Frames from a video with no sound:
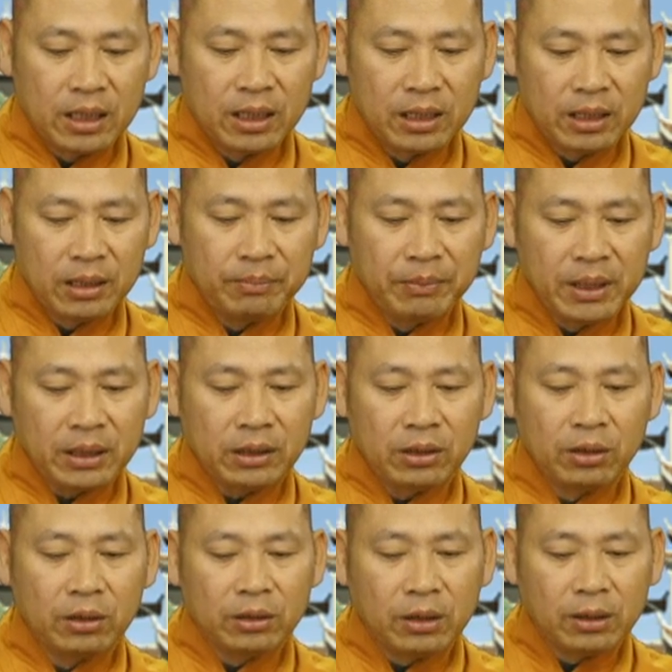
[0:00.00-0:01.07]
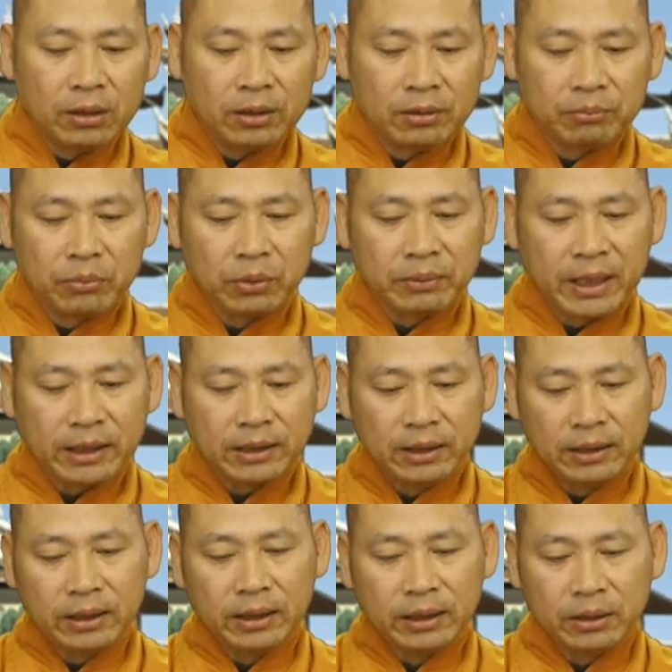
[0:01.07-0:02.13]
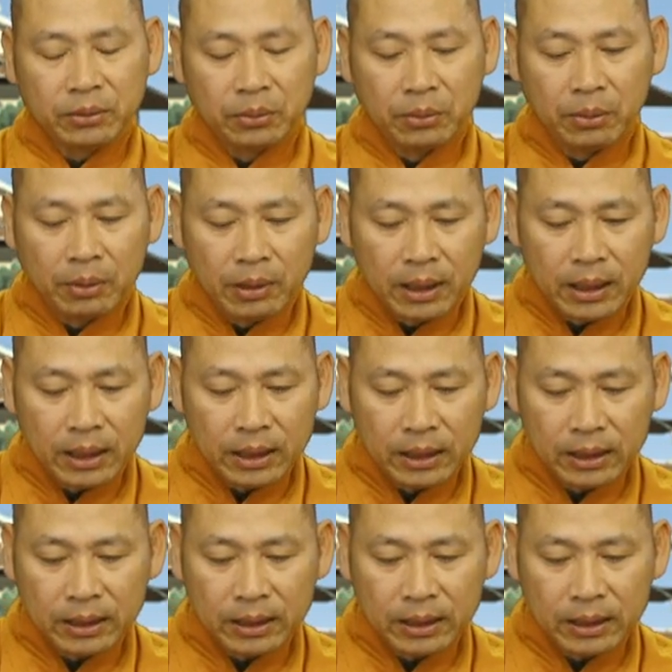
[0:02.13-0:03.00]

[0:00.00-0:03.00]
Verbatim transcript: Herbert London một nhà chính trị của